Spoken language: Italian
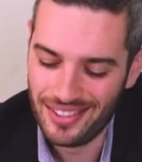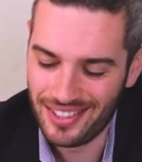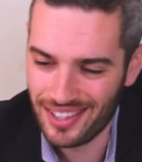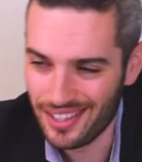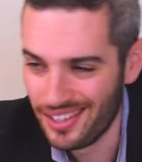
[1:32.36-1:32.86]

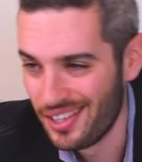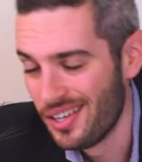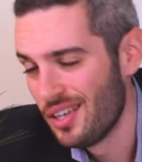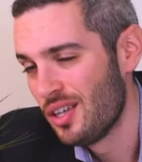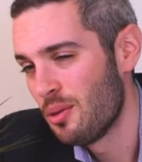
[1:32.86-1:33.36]
Sai,
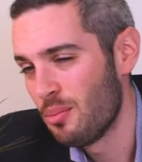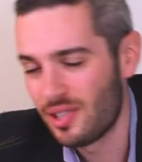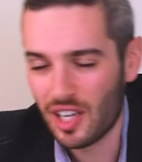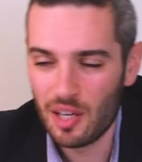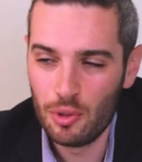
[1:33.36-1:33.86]
mi
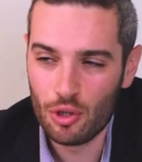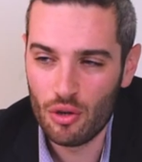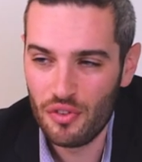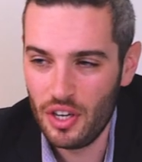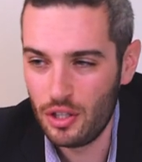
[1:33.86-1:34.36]
sa che mi
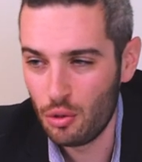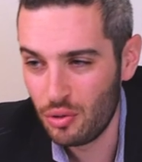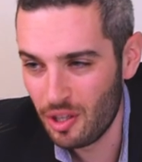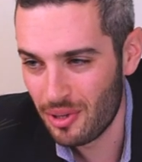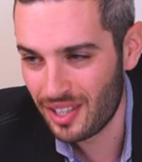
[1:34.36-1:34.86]
sono finiti
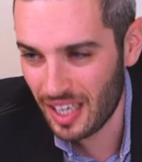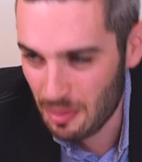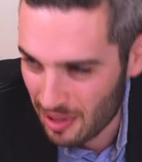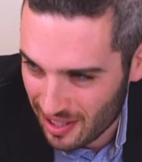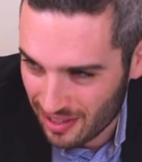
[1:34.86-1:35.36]
tutti i metalli
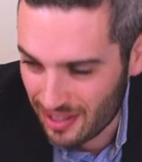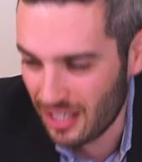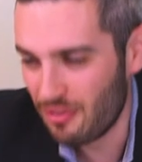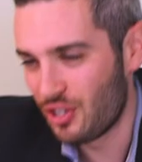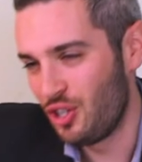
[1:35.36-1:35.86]
pesanti
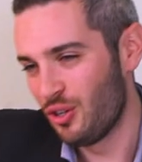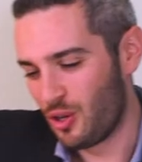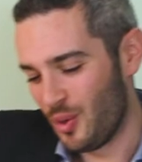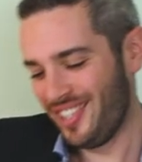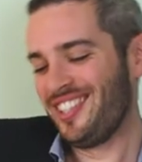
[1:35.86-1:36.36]
del vaccino
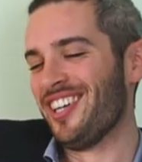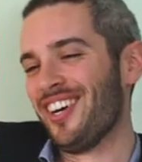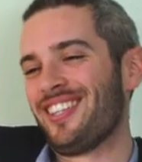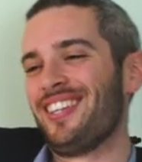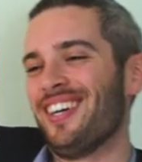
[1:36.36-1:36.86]
qui
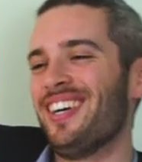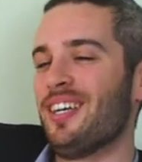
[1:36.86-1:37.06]
sotto,